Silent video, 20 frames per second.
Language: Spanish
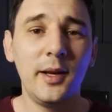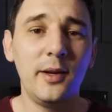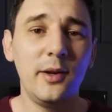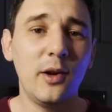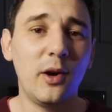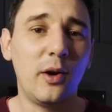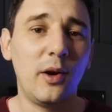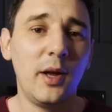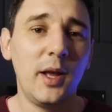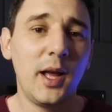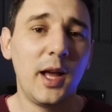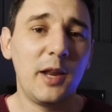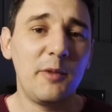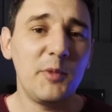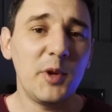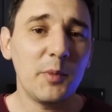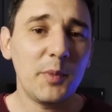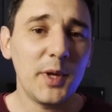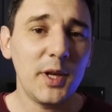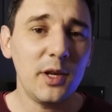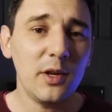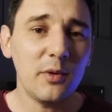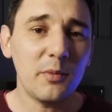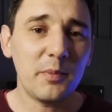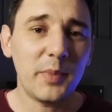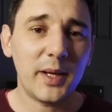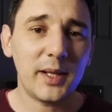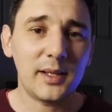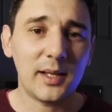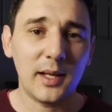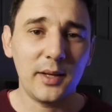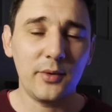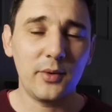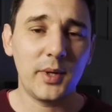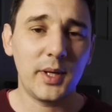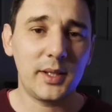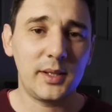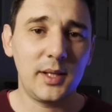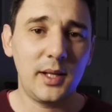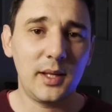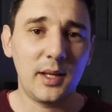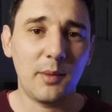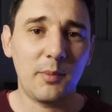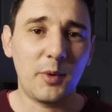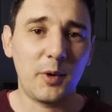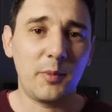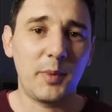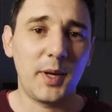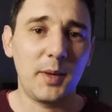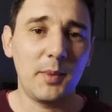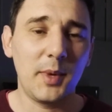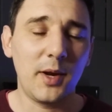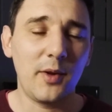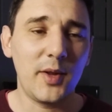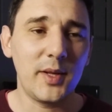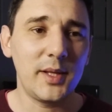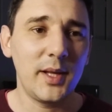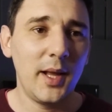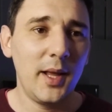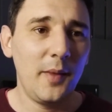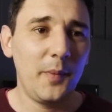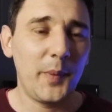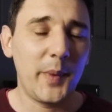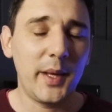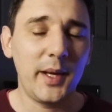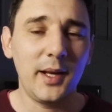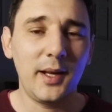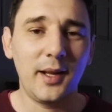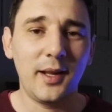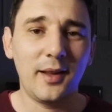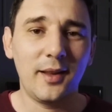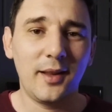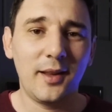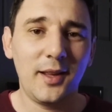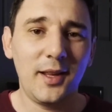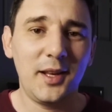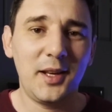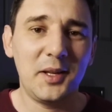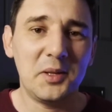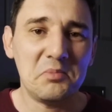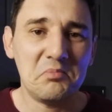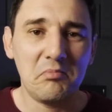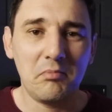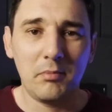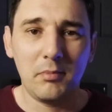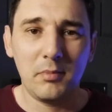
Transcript: No, en mi opinión, para salir una cita por primera vez, tenés que ir